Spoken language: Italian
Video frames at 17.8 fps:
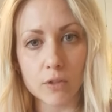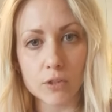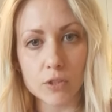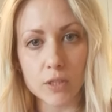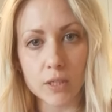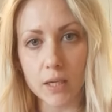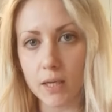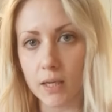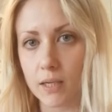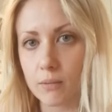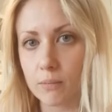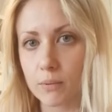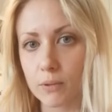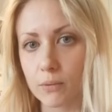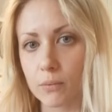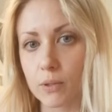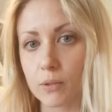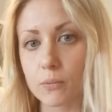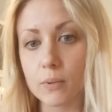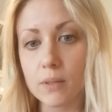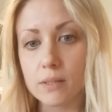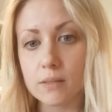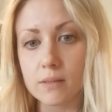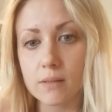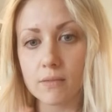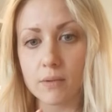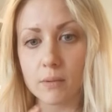vaginale per cui
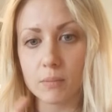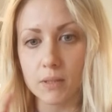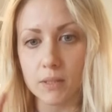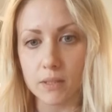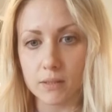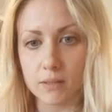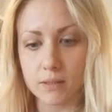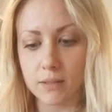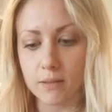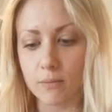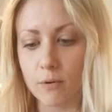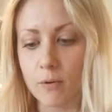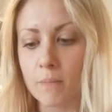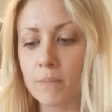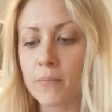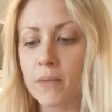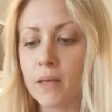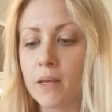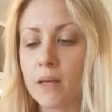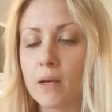questa va benissimo